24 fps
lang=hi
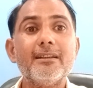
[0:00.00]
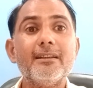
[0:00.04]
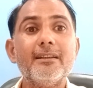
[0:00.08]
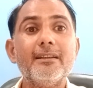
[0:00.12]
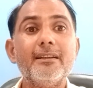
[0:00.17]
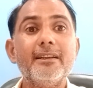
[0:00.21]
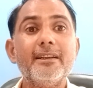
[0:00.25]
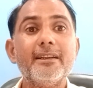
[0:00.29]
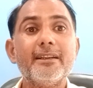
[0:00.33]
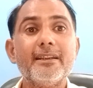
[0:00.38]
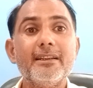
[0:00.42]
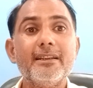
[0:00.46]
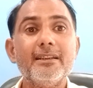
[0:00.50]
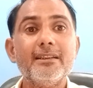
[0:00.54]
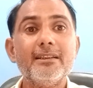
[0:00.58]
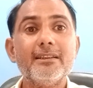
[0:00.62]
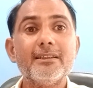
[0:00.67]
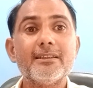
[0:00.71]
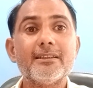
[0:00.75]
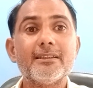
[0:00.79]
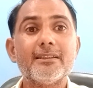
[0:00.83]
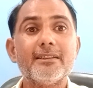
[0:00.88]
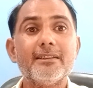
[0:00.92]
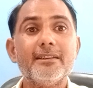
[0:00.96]
लेकिन
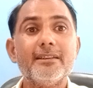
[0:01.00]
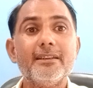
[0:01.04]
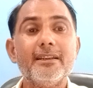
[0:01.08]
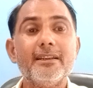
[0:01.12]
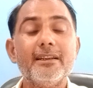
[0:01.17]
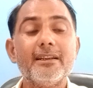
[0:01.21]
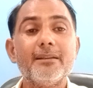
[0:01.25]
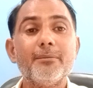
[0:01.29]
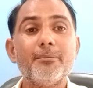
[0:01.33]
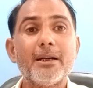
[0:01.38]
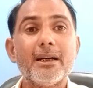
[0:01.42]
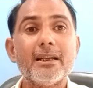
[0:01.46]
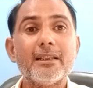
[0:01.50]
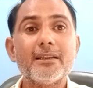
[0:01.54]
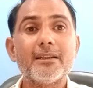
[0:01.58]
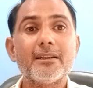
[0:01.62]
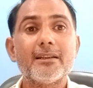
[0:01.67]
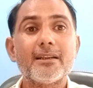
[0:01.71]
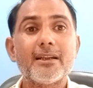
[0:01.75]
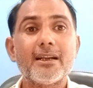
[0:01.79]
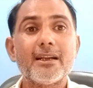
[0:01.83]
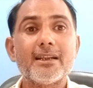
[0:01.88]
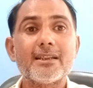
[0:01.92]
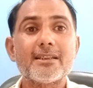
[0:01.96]
एक बात
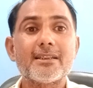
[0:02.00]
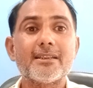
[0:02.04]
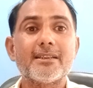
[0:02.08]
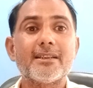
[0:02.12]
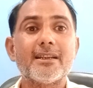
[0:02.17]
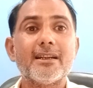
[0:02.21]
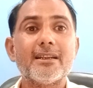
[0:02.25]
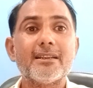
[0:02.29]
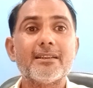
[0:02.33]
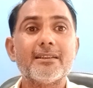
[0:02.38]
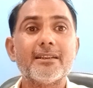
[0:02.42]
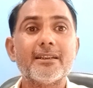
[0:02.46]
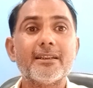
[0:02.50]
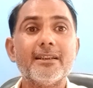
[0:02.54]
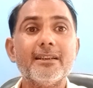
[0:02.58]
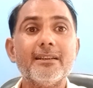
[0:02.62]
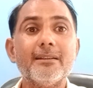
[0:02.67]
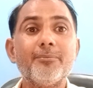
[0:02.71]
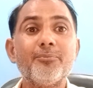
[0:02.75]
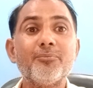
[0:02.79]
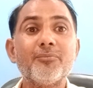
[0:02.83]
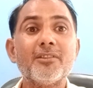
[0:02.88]
खास ध्यान रखें